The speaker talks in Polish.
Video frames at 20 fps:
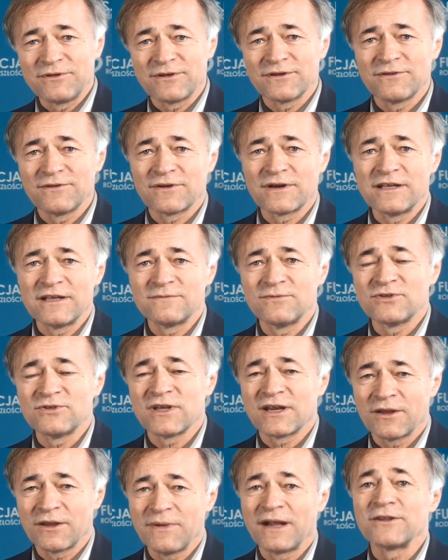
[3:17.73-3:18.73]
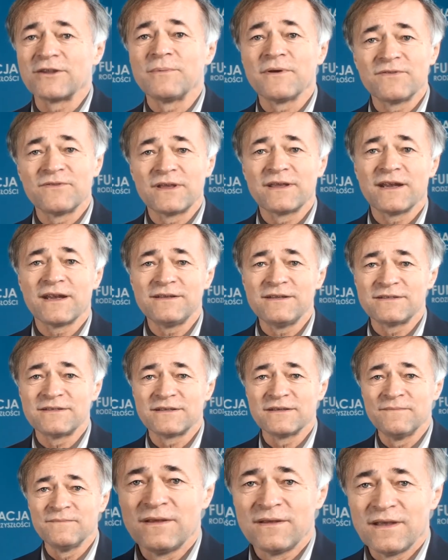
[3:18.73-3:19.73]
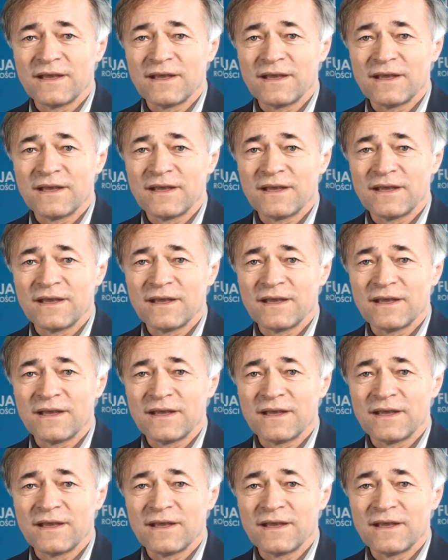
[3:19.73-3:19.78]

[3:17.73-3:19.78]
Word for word: które do organizmu docierają, ale do pewnej granicy.